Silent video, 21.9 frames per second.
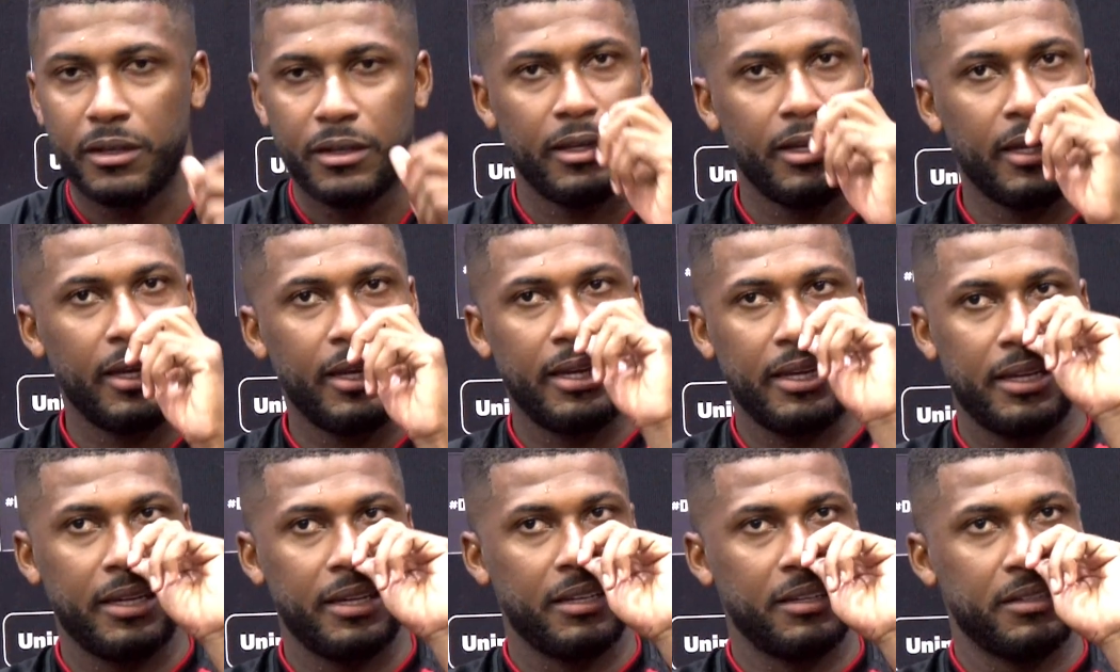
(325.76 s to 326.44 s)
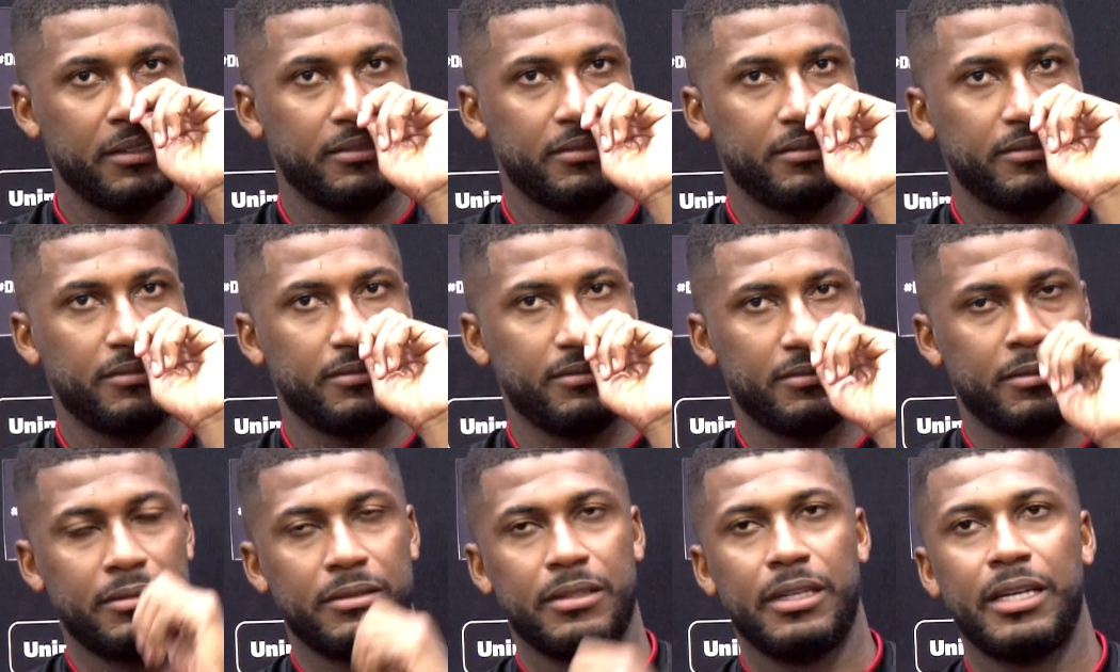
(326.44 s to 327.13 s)
É,
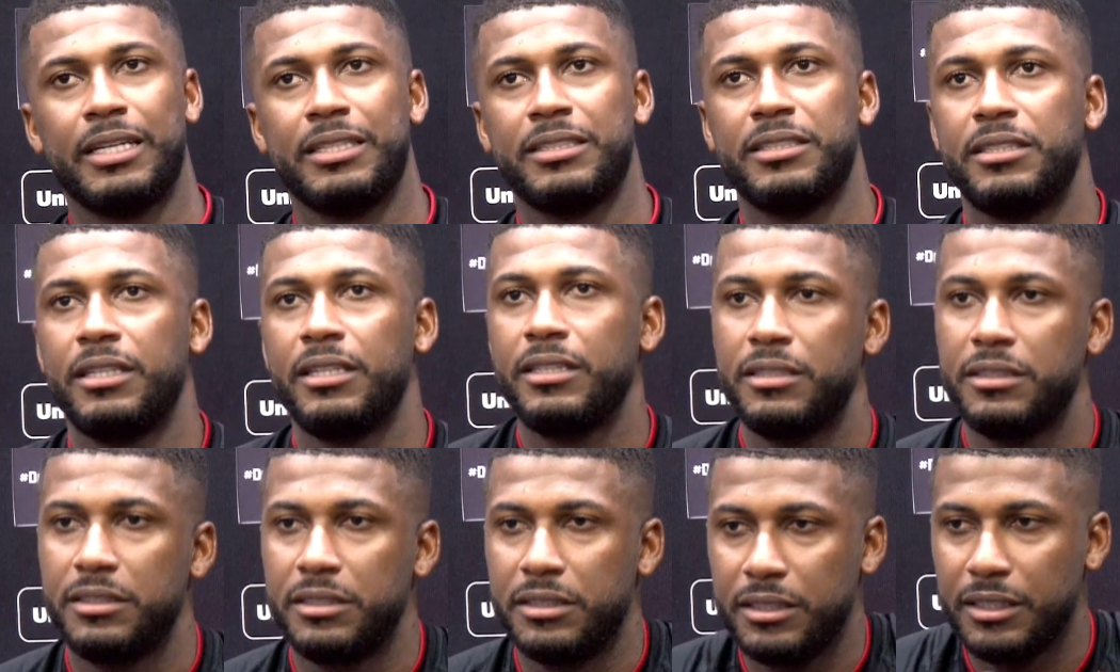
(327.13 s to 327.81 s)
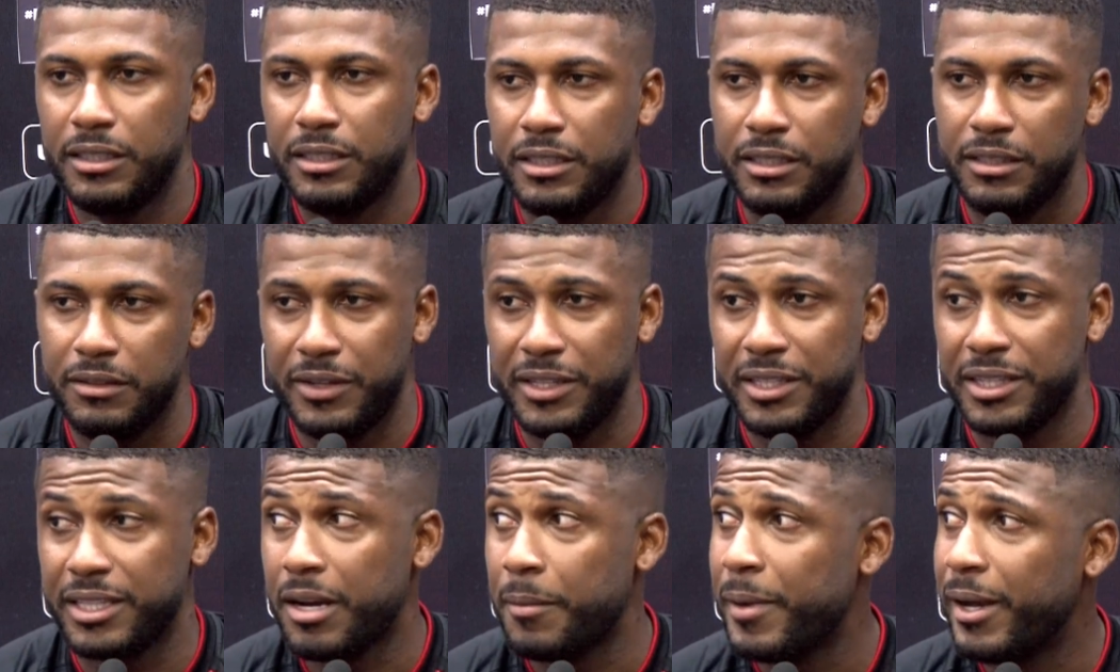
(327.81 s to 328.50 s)
a gente vem
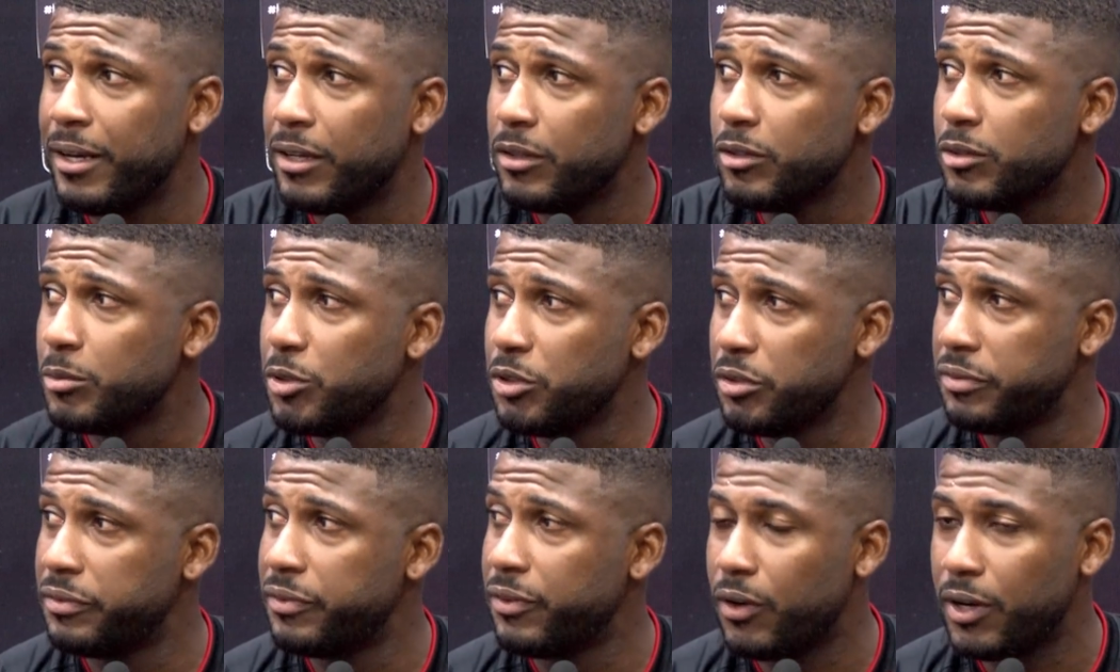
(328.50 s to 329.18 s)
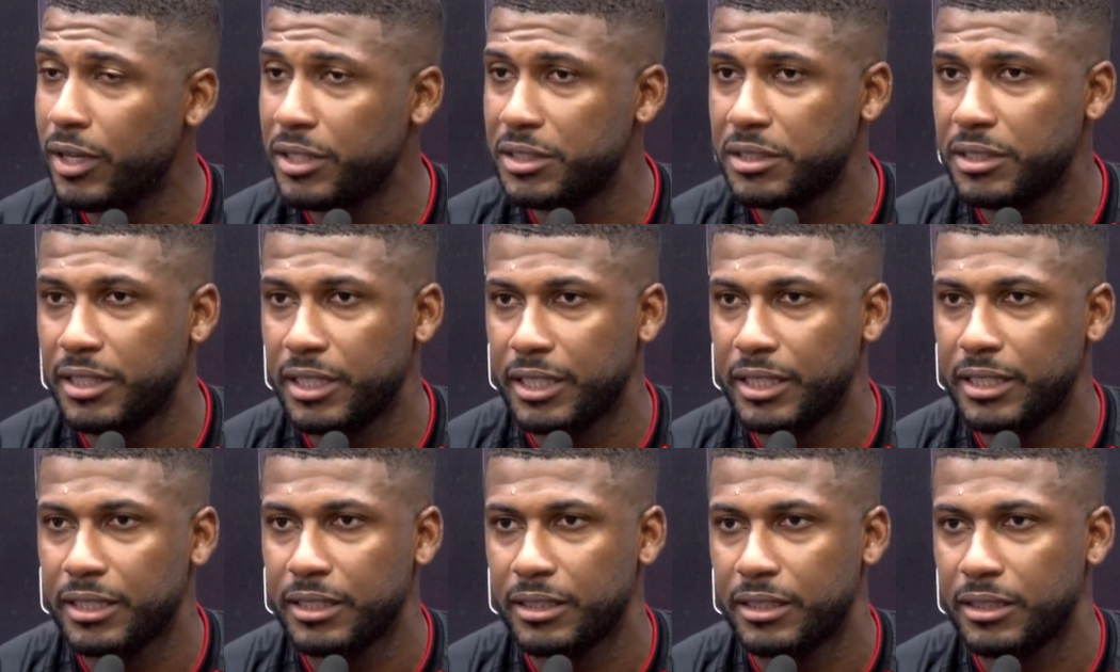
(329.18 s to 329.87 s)
trabalhando muito forte né,
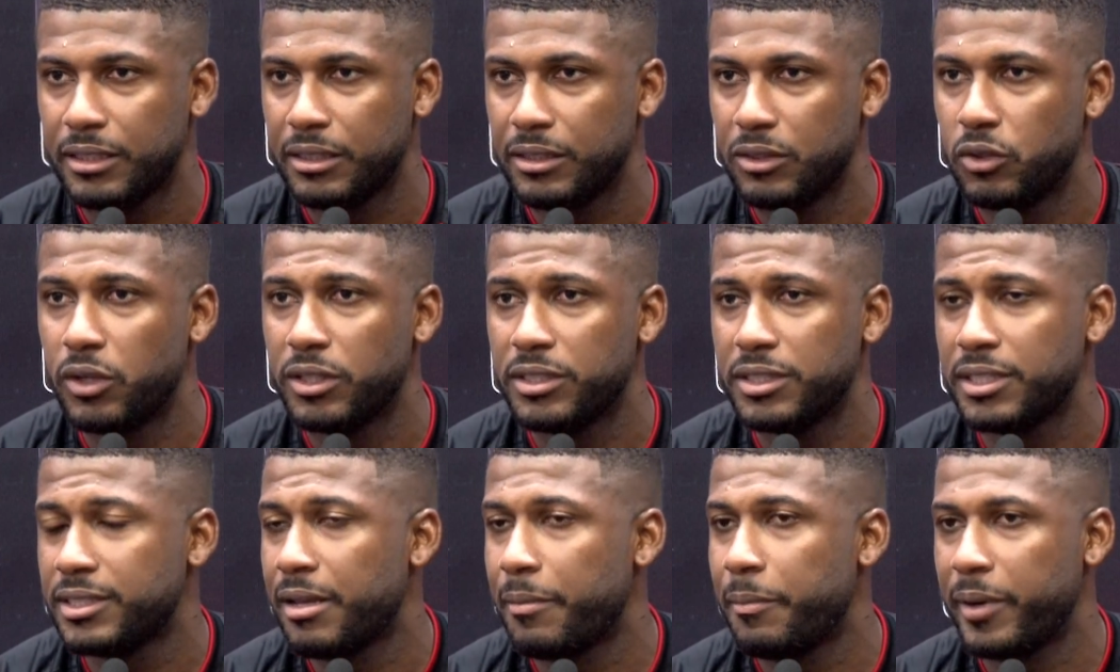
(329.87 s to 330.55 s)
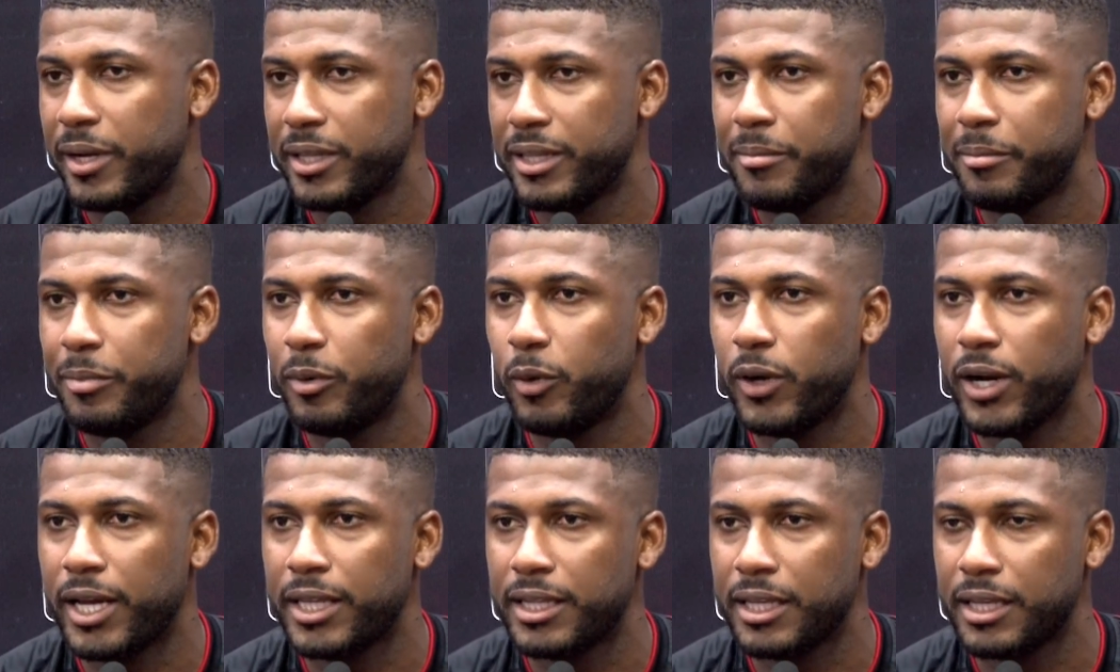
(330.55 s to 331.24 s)
durante essa
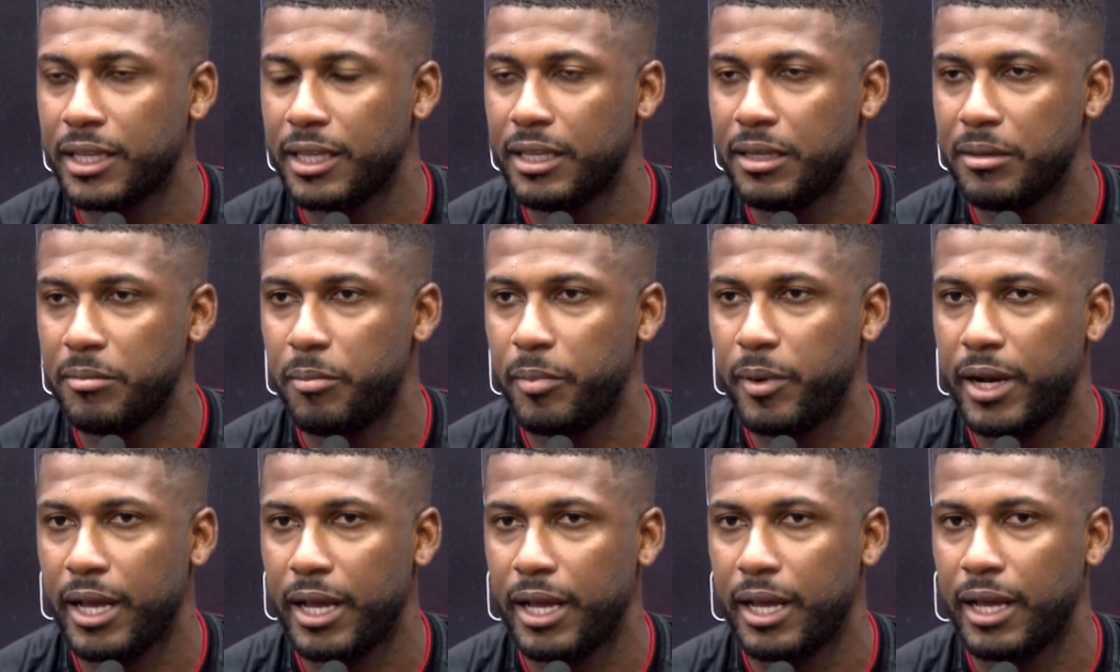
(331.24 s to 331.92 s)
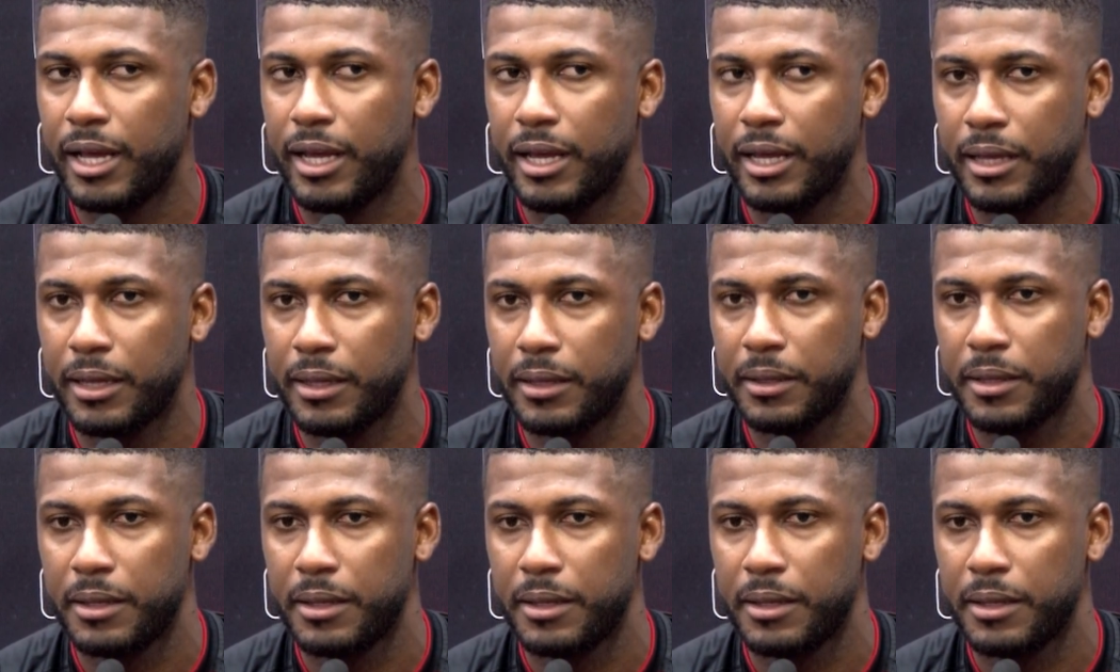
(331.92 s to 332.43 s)
pré-temporada aqui para